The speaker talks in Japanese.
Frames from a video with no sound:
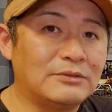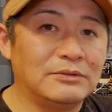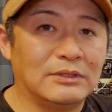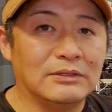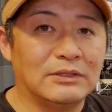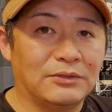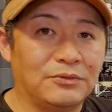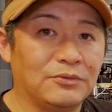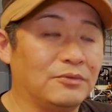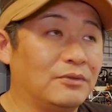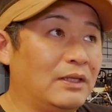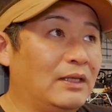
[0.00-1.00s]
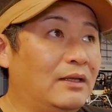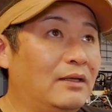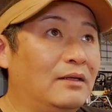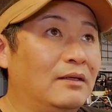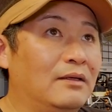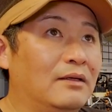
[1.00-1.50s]
るんですけど、
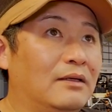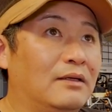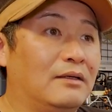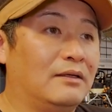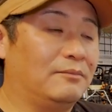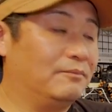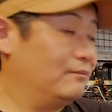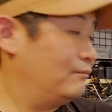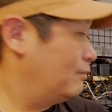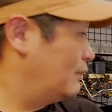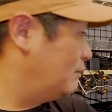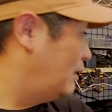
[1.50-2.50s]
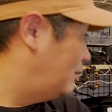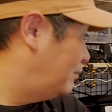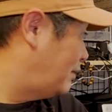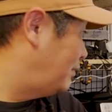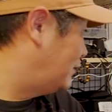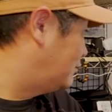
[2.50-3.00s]
えー、まあ、
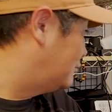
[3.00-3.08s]
マビッ